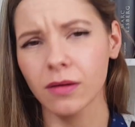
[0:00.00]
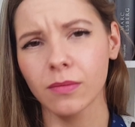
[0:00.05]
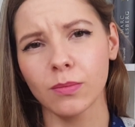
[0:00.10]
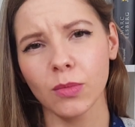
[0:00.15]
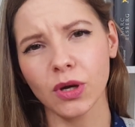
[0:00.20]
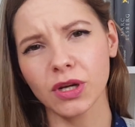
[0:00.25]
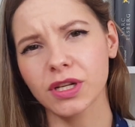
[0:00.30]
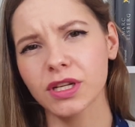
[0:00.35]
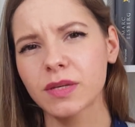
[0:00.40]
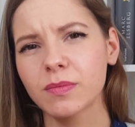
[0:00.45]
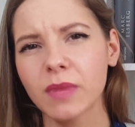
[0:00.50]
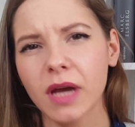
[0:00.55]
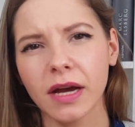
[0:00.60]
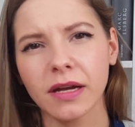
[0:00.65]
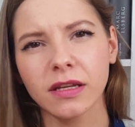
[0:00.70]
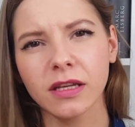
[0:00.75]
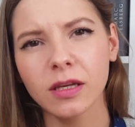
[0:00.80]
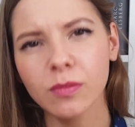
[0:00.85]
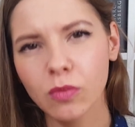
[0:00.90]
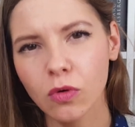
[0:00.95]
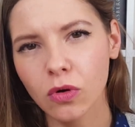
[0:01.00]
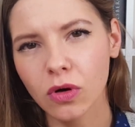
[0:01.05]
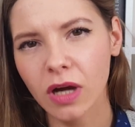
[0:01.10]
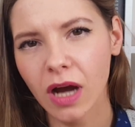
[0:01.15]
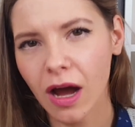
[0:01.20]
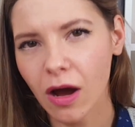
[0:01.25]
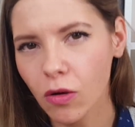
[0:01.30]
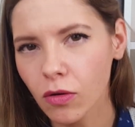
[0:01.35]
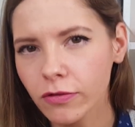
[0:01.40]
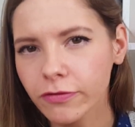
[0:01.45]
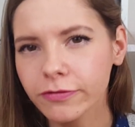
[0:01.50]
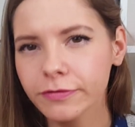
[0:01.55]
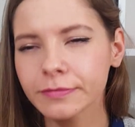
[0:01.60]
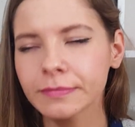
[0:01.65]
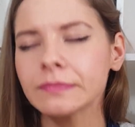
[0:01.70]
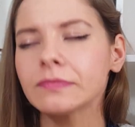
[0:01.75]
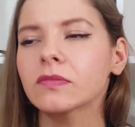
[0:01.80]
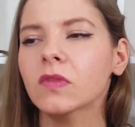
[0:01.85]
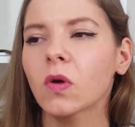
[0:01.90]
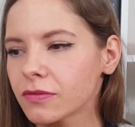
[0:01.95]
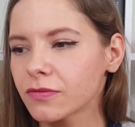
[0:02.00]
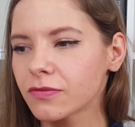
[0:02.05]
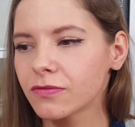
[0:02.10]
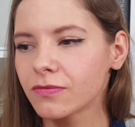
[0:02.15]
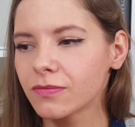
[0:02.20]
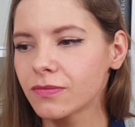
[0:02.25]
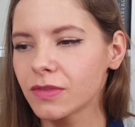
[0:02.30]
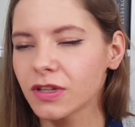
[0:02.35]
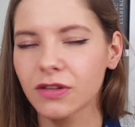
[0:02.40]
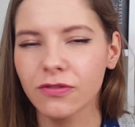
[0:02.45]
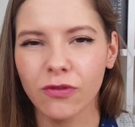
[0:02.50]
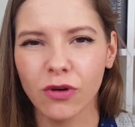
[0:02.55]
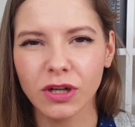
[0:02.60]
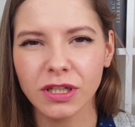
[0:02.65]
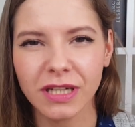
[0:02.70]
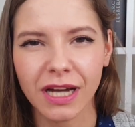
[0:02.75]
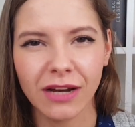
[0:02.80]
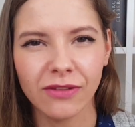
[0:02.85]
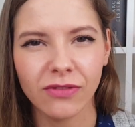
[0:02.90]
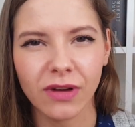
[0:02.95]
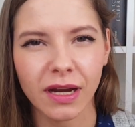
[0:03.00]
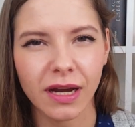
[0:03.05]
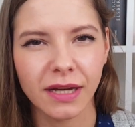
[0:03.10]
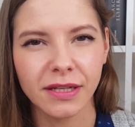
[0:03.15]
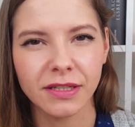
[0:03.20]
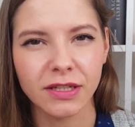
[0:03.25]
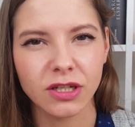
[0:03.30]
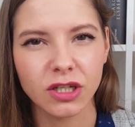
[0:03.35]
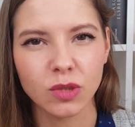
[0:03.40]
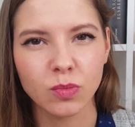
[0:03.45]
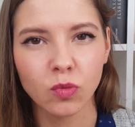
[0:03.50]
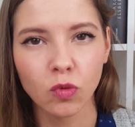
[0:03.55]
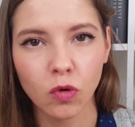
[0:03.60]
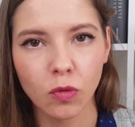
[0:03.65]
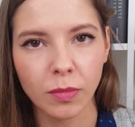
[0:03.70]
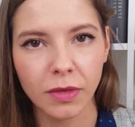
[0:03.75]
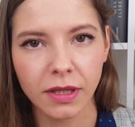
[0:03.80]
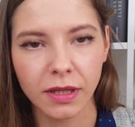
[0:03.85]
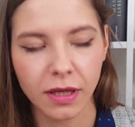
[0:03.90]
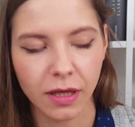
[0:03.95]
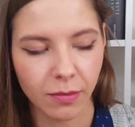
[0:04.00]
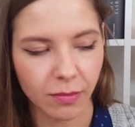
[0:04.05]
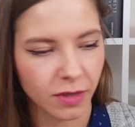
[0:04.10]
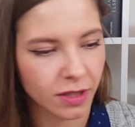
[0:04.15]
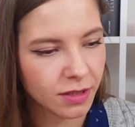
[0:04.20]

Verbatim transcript: möchte ich mir ein E-Book kaufen? Ich wollte einfach kein dickes Buch mitnehmen.